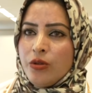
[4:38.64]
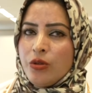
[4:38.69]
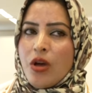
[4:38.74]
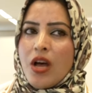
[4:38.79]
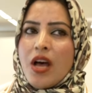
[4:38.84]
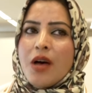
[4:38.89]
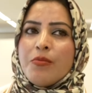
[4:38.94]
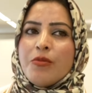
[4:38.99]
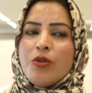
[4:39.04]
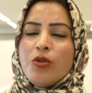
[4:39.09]
तो
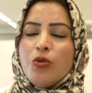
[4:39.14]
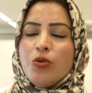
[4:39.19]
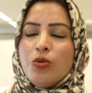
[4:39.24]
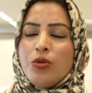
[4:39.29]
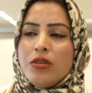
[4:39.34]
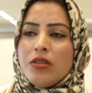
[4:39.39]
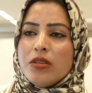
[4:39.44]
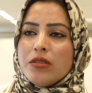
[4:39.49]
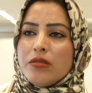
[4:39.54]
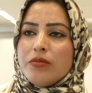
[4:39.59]
हम
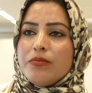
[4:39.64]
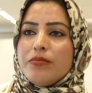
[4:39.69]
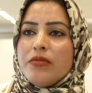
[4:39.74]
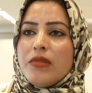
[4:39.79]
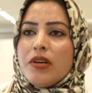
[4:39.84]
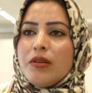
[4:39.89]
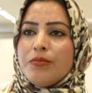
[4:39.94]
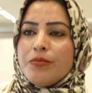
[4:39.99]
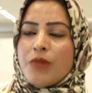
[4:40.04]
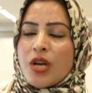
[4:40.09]
उन
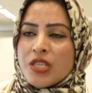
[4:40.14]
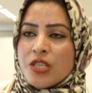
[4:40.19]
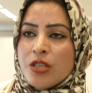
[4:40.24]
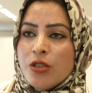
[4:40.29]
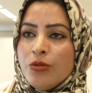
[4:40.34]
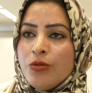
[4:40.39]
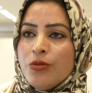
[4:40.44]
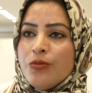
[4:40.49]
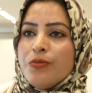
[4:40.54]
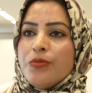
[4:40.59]

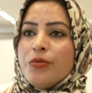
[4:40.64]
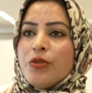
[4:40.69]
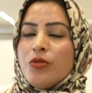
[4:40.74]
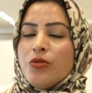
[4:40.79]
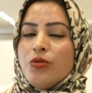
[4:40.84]
मजलूम